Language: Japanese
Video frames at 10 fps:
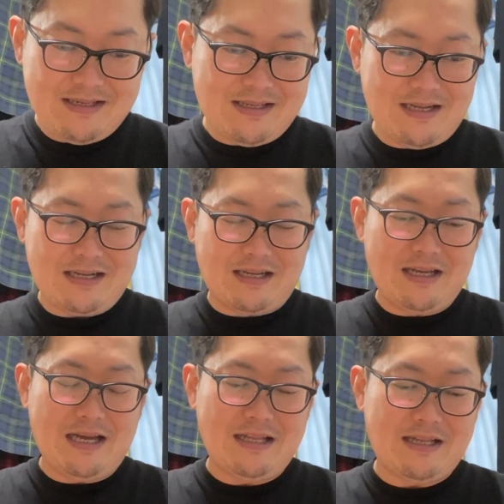なんか
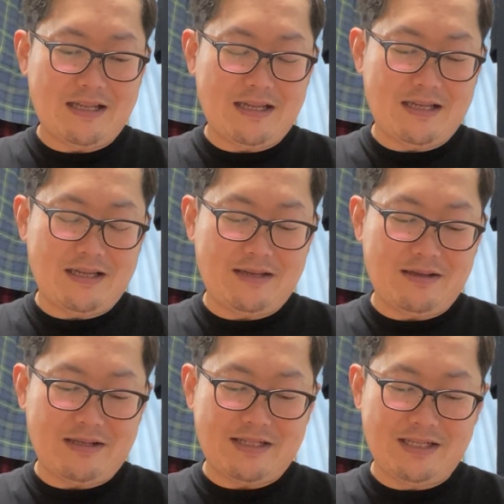ね、
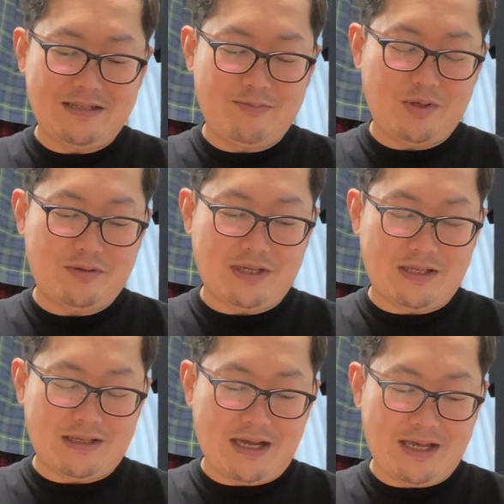えー、成人病とか
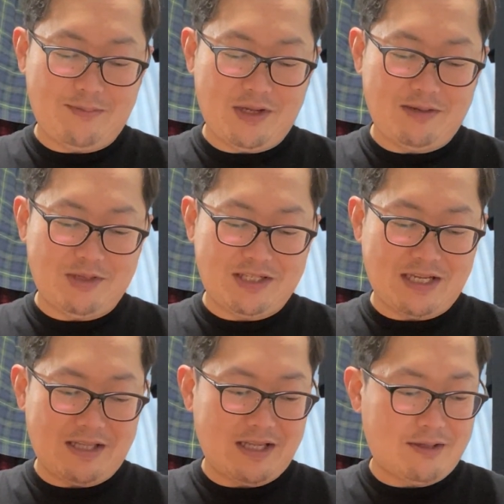早めに見つ
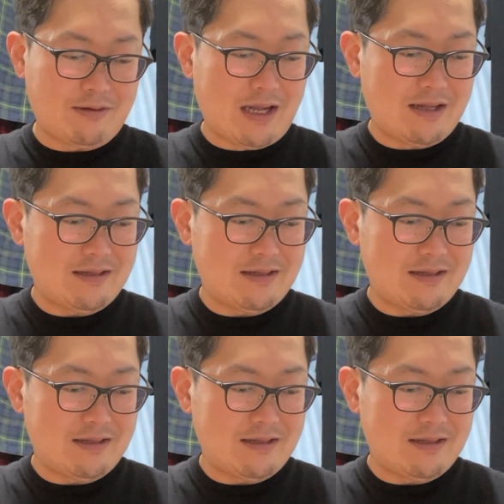けてとか、